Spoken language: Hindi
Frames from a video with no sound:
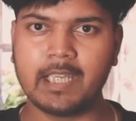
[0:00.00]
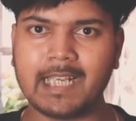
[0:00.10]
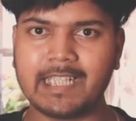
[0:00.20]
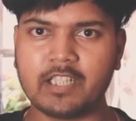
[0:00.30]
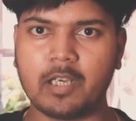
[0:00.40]
ठीक
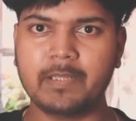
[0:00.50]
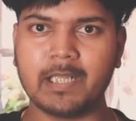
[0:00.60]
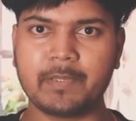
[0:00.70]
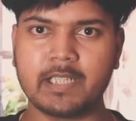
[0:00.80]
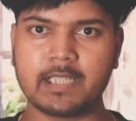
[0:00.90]
है अभी
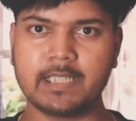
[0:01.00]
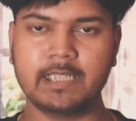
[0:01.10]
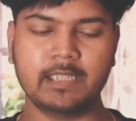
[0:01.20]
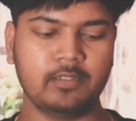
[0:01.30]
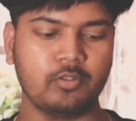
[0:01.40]
आप जैसे
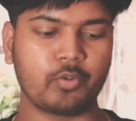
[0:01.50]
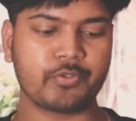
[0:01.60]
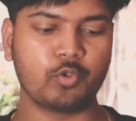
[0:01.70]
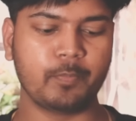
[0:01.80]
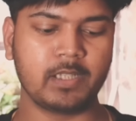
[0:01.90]
ही डॉक्स
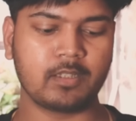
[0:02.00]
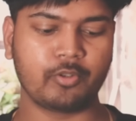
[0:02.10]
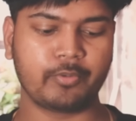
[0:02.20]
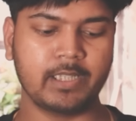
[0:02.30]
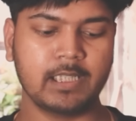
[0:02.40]
को ओपन
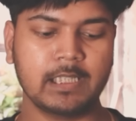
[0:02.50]
करोगे